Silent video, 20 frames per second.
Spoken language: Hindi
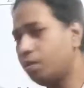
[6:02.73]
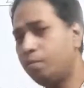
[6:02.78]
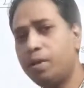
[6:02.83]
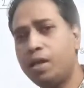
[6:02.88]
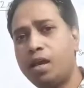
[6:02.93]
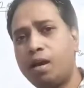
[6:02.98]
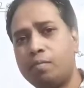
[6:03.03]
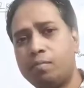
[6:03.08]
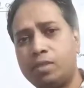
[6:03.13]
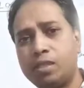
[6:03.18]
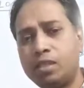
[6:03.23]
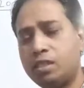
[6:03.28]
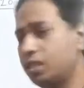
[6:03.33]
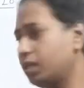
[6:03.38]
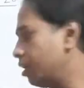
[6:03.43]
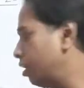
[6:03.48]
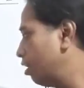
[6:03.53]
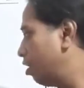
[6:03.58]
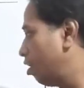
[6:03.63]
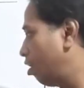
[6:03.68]
समय आप
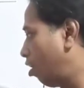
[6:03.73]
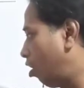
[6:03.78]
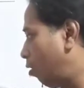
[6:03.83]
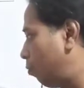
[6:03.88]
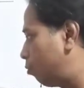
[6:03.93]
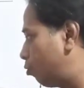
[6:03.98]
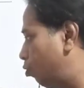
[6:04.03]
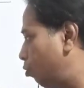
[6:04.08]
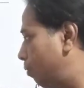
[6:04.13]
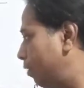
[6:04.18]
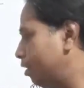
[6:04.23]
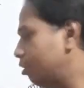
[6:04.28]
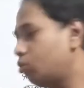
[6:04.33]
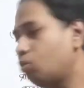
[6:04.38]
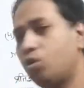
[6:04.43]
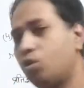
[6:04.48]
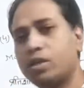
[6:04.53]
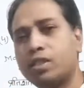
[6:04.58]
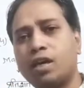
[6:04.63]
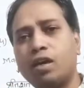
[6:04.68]
दीजिए अक्टूबर
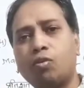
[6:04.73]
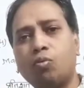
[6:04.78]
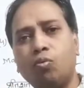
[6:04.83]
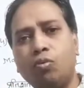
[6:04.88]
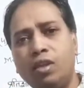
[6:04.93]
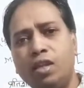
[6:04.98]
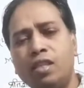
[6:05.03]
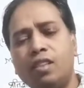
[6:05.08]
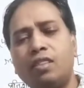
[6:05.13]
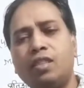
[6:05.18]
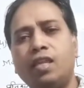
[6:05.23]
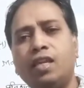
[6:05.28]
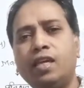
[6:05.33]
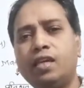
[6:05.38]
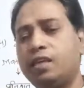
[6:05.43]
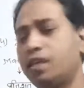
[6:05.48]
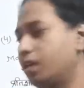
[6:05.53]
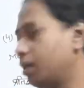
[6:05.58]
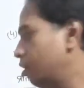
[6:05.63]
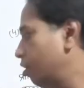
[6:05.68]
2019 से
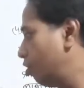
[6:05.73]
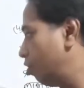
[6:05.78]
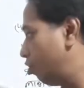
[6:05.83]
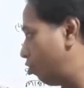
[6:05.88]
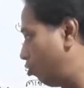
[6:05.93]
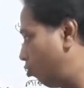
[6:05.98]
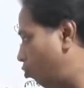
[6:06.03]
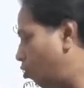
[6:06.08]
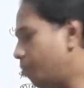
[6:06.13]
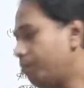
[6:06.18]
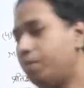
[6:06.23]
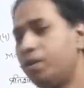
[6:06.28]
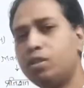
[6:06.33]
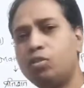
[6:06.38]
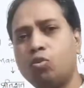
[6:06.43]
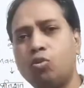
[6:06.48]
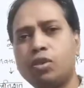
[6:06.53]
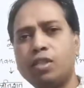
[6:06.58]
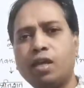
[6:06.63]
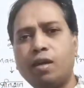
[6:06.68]
लेके नवंबर
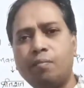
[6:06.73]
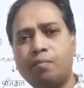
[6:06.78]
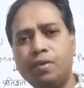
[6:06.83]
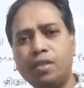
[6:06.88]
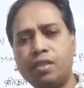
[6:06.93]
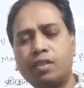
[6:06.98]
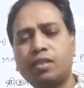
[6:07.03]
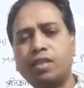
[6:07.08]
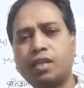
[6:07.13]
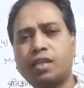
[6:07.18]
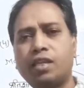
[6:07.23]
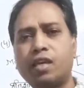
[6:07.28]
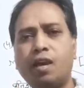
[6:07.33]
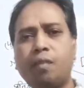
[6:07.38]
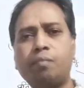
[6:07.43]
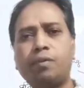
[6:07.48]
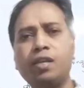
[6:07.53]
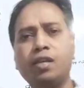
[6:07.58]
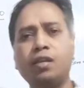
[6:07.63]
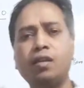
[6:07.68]
2020 तक के
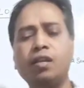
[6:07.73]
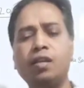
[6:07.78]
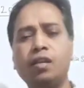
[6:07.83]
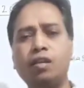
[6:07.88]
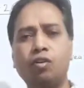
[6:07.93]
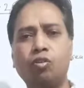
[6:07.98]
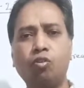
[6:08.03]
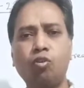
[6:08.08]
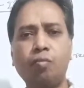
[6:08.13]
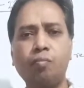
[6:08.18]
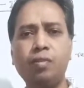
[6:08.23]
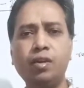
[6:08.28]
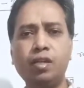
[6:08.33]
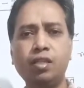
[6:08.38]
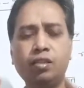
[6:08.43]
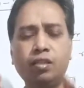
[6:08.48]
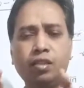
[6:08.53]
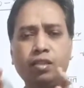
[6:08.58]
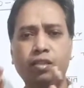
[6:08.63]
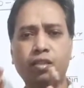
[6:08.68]
आपके
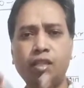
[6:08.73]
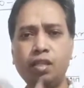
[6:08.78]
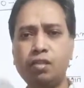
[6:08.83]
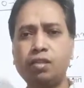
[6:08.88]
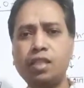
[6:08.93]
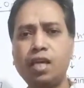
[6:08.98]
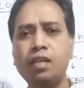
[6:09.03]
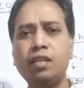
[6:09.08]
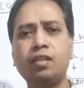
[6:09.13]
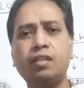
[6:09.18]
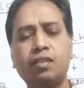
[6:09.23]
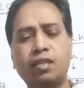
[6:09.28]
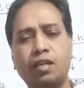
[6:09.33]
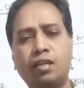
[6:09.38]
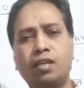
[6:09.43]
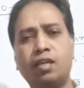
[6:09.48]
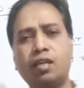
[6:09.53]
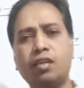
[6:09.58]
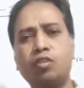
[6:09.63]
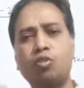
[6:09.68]
नवंबर 10 तारीख
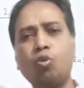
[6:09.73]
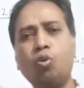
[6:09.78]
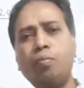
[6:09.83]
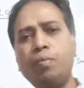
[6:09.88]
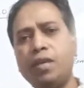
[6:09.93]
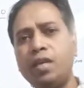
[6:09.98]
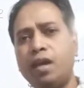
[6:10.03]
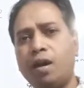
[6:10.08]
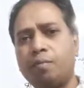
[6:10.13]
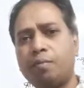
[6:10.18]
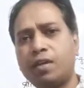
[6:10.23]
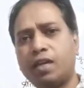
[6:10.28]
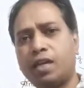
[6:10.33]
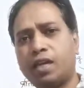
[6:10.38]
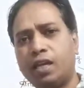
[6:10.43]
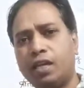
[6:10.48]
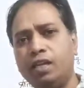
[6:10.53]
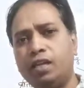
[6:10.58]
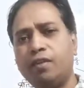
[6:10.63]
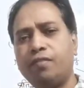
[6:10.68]
तक के जो भी आपके
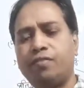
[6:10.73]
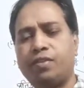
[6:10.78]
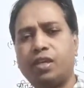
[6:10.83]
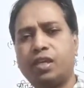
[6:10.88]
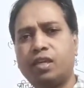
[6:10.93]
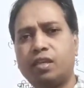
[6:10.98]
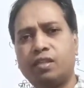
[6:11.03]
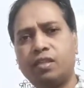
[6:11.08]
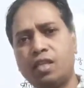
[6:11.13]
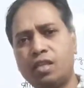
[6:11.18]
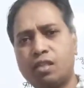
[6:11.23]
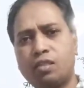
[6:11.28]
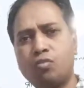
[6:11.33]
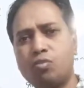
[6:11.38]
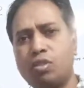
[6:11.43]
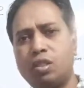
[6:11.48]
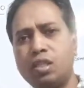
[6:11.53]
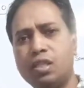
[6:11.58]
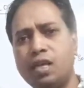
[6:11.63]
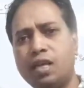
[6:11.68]
करंट अफेयर है 10
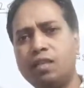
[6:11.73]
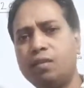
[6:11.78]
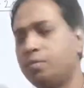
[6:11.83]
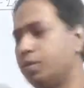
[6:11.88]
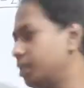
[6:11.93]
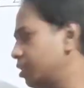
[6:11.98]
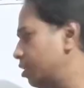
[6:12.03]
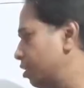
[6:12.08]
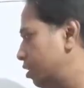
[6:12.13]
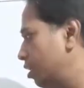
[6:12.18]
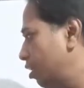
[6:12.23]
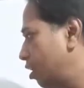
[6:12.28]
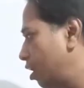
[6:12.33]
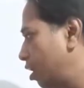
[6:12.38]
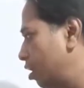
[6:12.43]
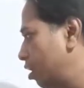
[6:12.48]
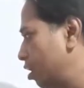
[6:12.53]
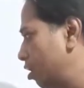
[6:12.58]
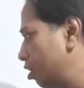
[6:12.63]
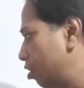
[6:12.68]
उससे ज़्यादा मत
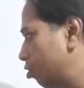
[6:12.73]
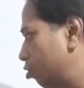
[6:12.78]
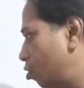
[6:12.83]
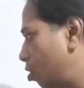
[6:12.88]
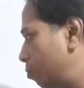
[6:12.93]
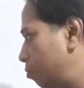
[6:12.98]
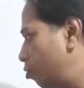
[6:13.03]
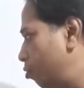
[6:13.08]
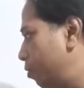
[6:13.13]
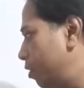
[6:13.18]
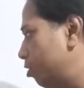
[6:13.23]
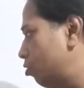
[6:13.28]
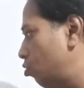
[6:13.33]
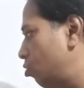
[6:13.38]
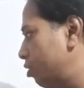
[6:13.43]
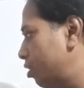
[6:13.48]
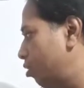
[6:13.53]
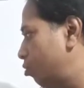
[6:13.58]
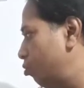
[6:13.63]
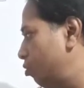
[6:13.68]
कीजिएगा तो अक्टूबर
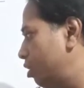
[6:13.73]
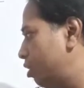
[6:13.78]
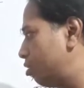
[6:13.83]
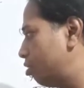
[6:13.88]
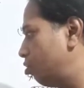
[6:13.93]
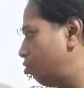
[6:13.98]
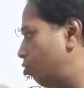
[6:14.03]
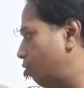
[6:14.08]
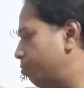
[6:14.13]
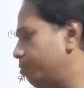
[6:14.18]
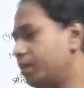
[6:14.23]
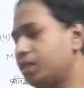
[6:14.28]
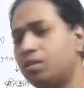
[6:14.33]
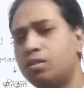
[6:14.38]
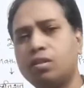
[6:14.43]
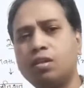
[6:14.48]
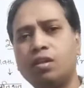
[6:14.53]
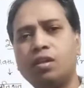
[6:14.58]
2019 से नवंबर